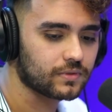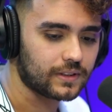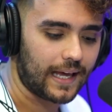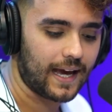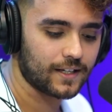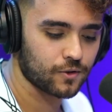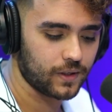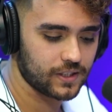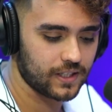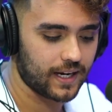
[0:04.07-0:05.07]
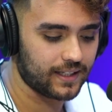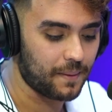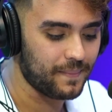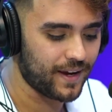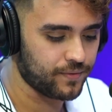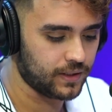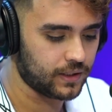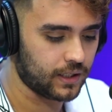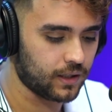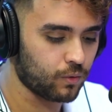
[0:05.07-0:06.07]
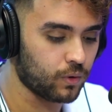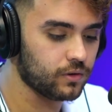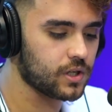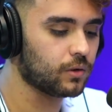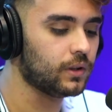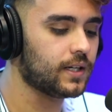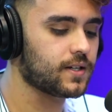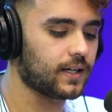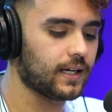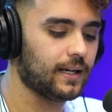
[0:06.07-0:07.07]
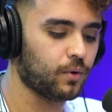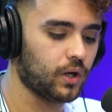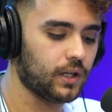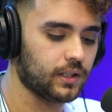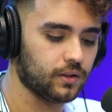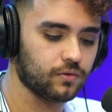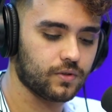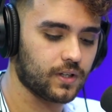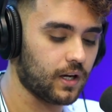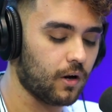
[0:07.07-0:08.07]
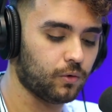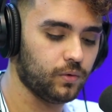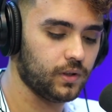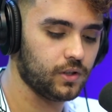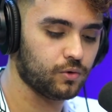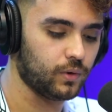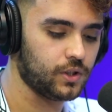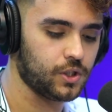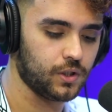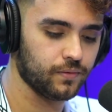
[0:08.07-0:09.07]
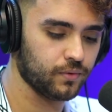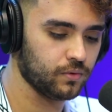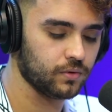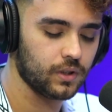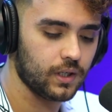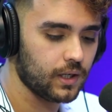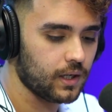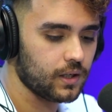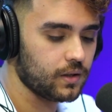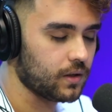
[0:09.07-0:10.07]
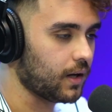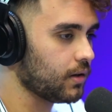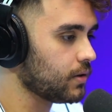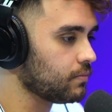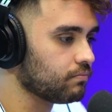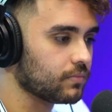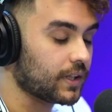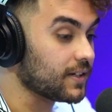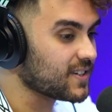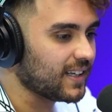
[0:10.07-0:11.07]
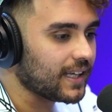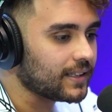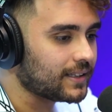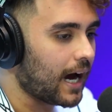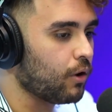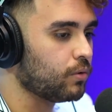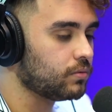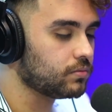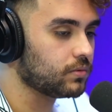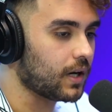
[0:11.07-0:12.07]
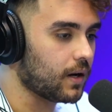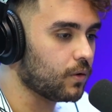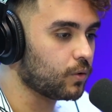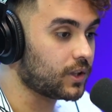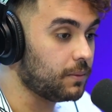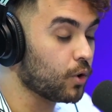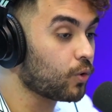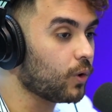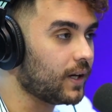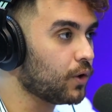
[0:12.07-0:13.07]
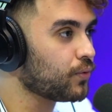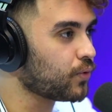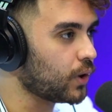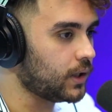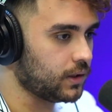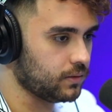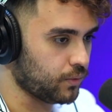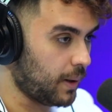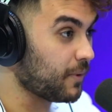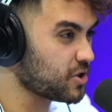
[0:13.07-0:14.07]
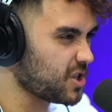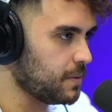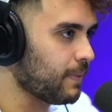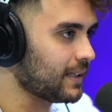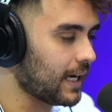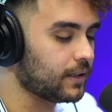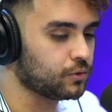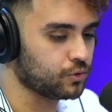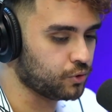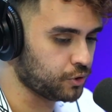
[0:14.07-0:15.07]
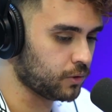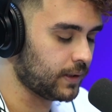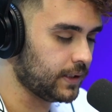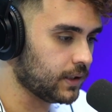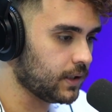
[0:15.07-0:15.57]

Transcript: narrações da, da minha vida, né? Quando o Diego lança aquela bola, eu não sei, algo intuitivo, é, transcendental. O que me ocorreu foi: o Flamengo já tinha empatado o jogo ali.